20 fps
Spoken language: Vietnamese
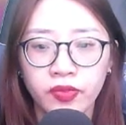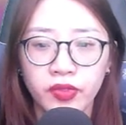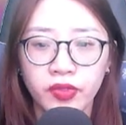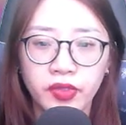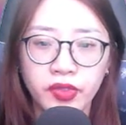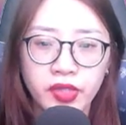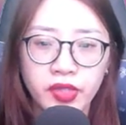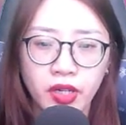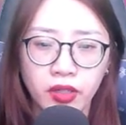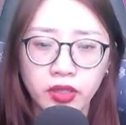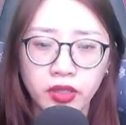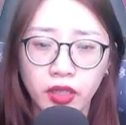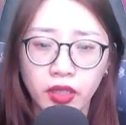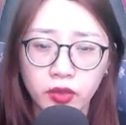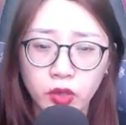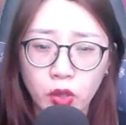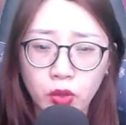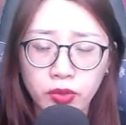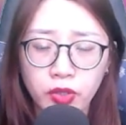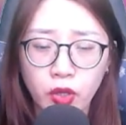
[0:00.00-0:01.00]
Giữ thật
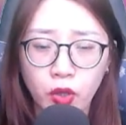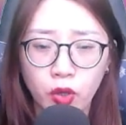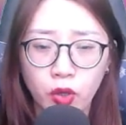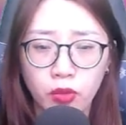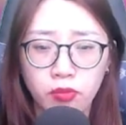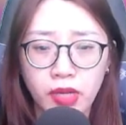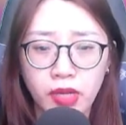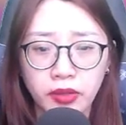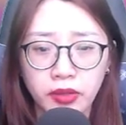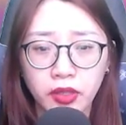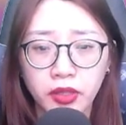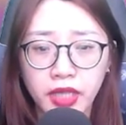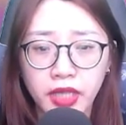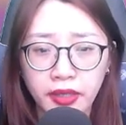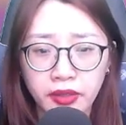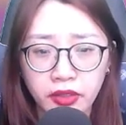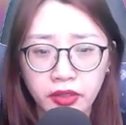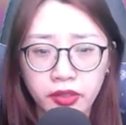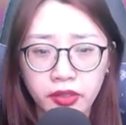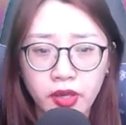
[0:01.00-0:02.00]
tốt đồ mà Thừa Thanh
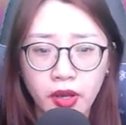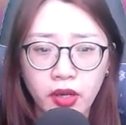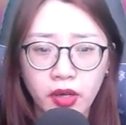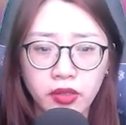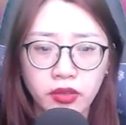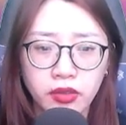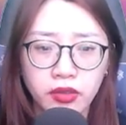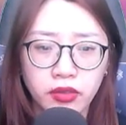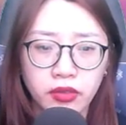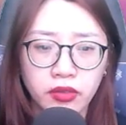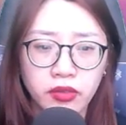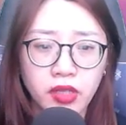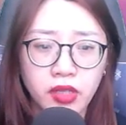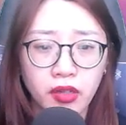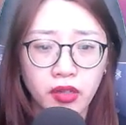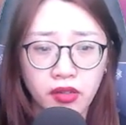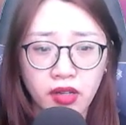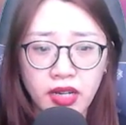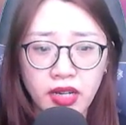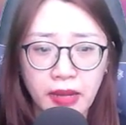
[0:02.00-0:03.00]
đưa cho,
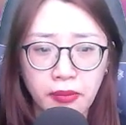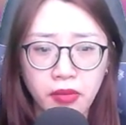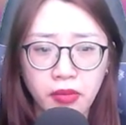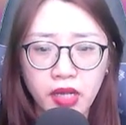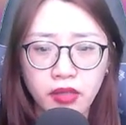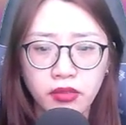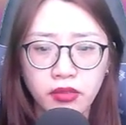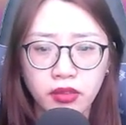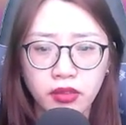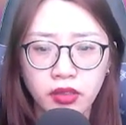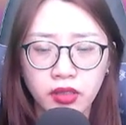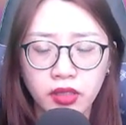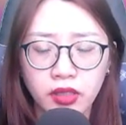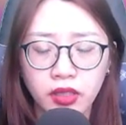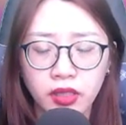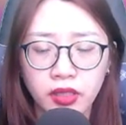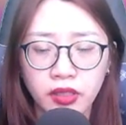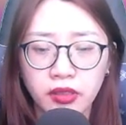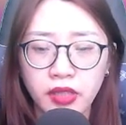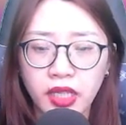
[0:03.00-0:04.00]
đừng có làm mất.
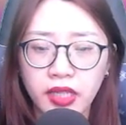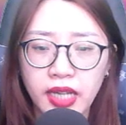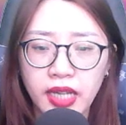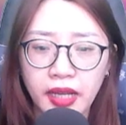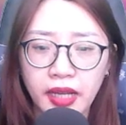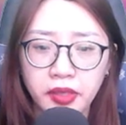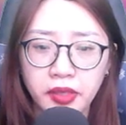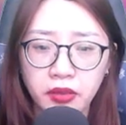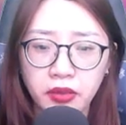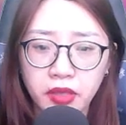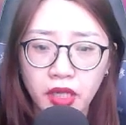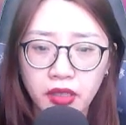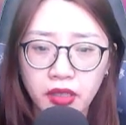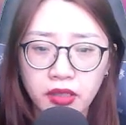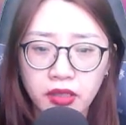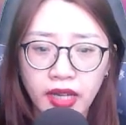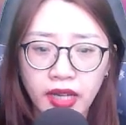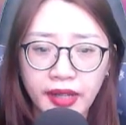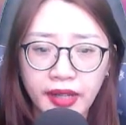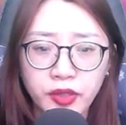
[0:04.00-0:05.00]
Đây là những
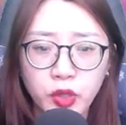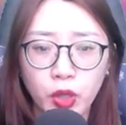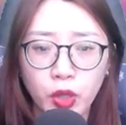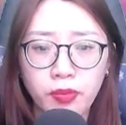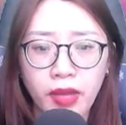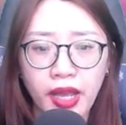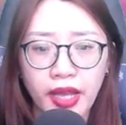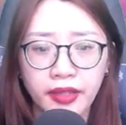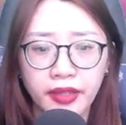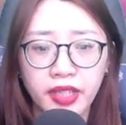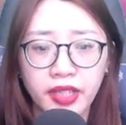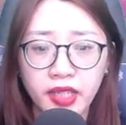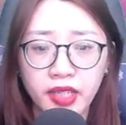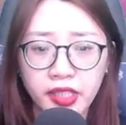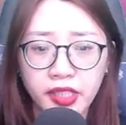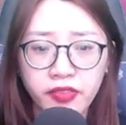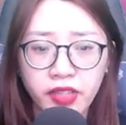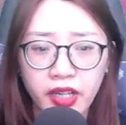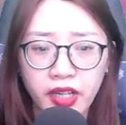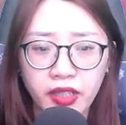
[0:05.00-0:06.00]
thứ hắn đổi mạng để
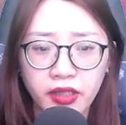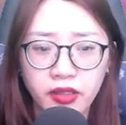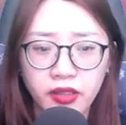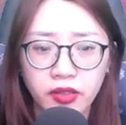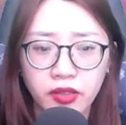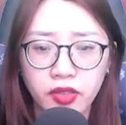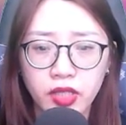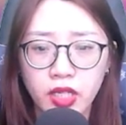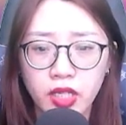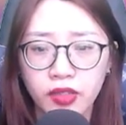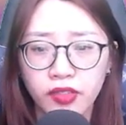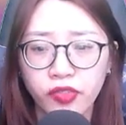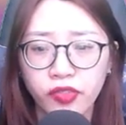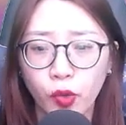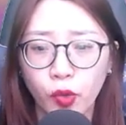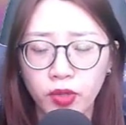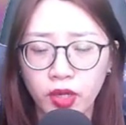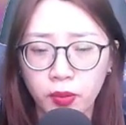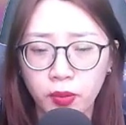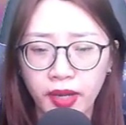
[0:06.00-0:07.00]
lấy về, đừng
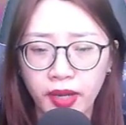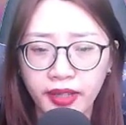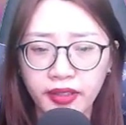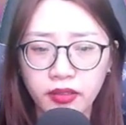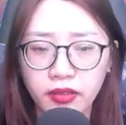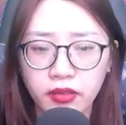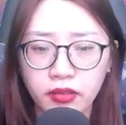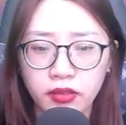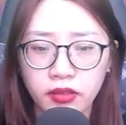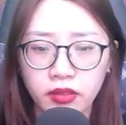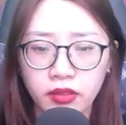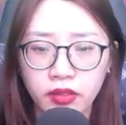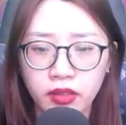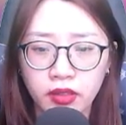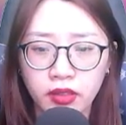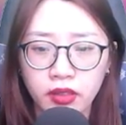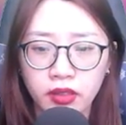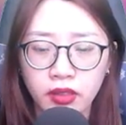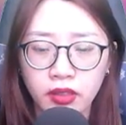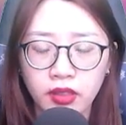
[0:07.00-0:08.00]
phụ lòng hắn.
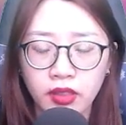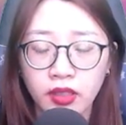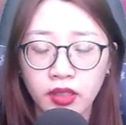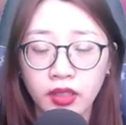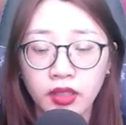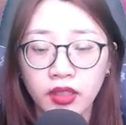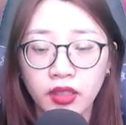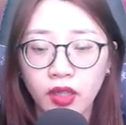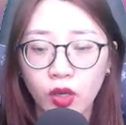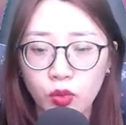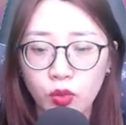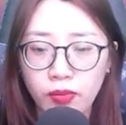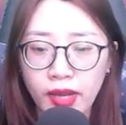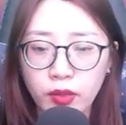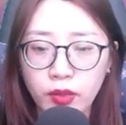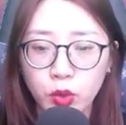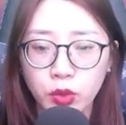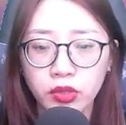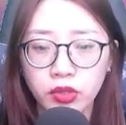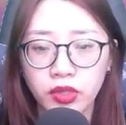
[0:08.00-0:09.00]
Hốc mắt
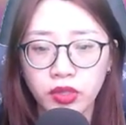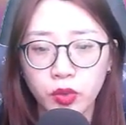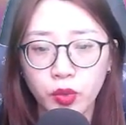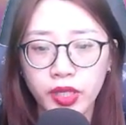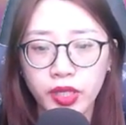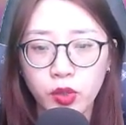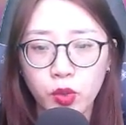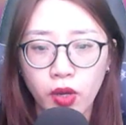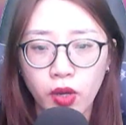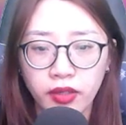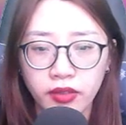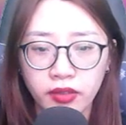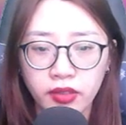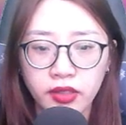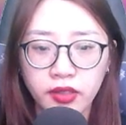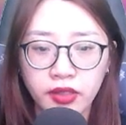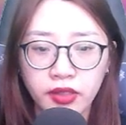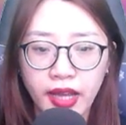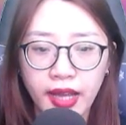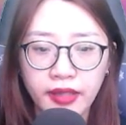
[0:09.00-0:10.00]
của tưởng Nguyên Quân
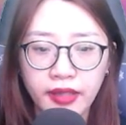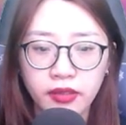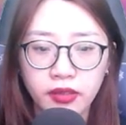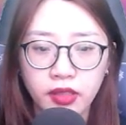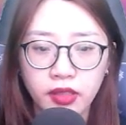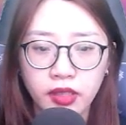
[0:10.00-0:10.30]
ướt át.